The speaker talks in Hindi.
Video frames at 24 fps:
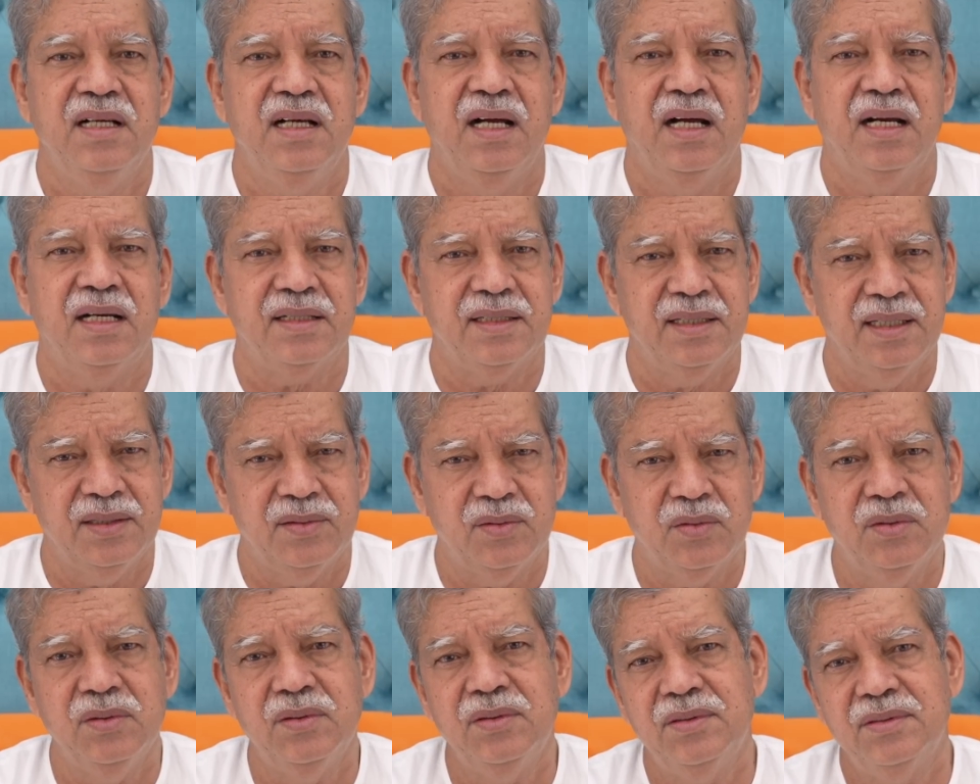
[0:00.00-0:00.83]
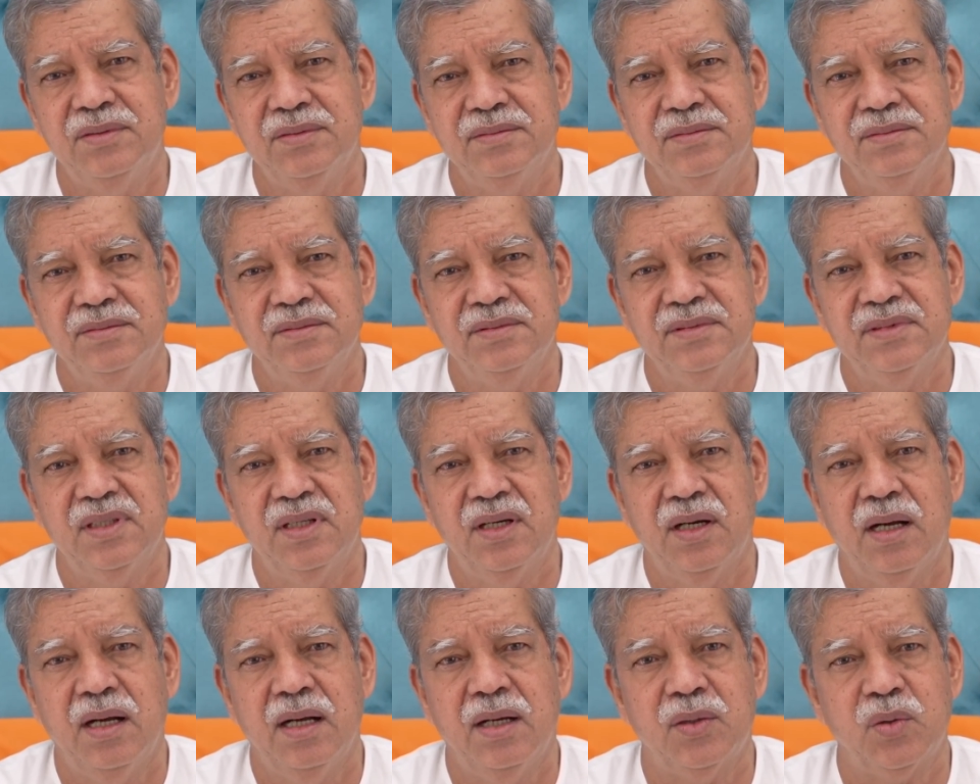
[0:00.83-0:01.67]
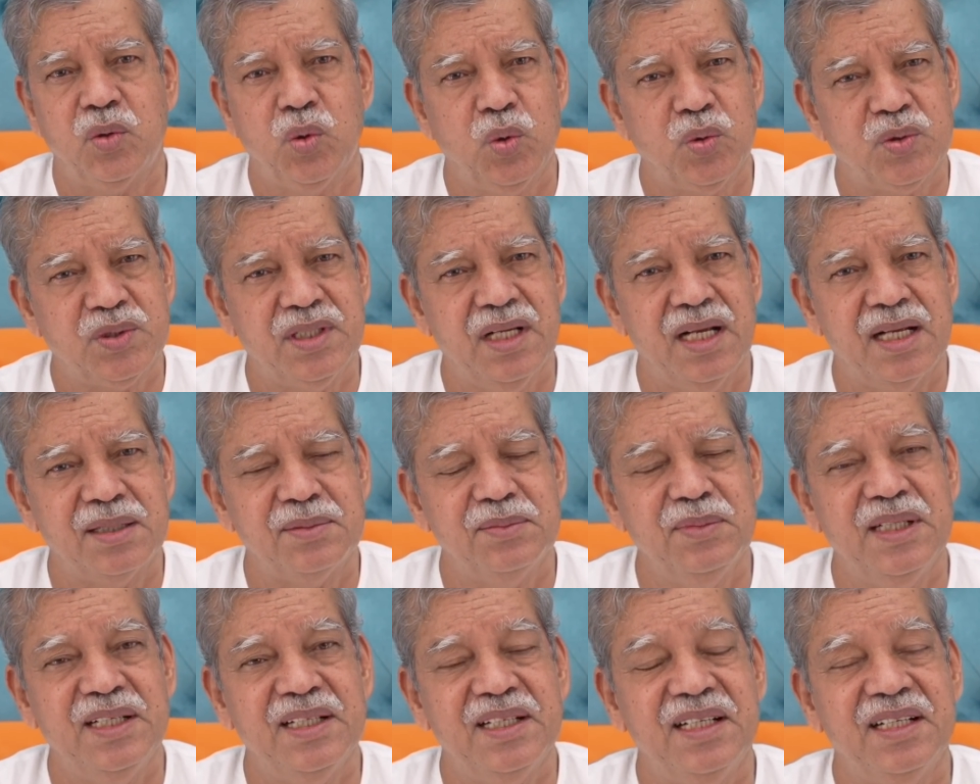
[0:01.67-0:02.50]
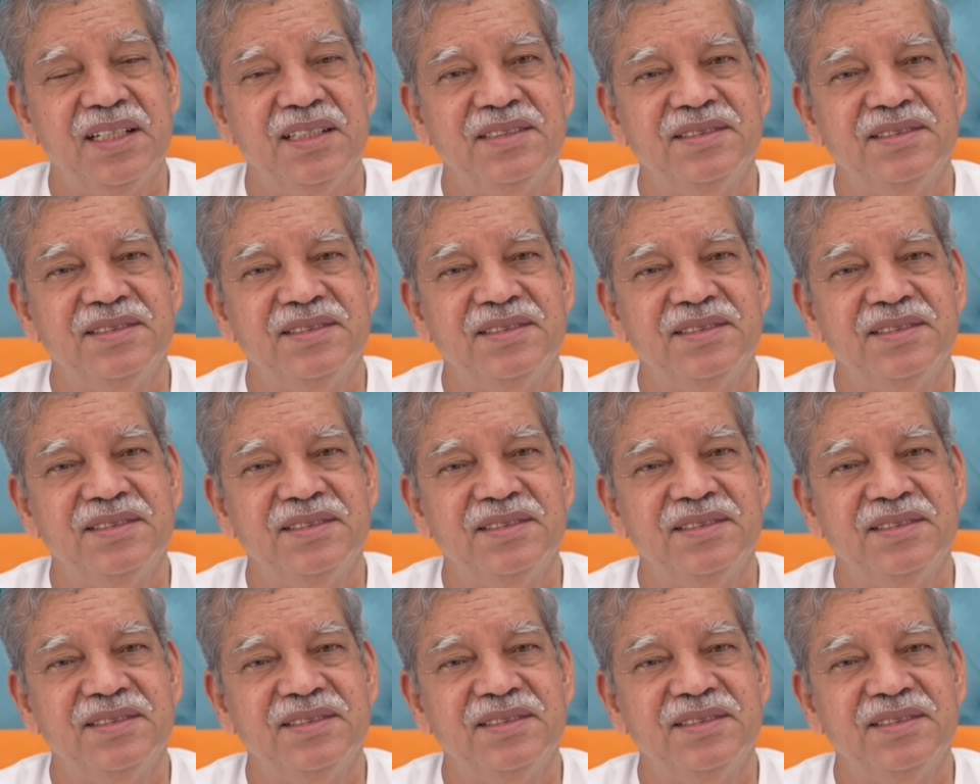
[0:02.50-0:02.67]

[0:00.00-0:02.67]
हर एक को रोजगार मिले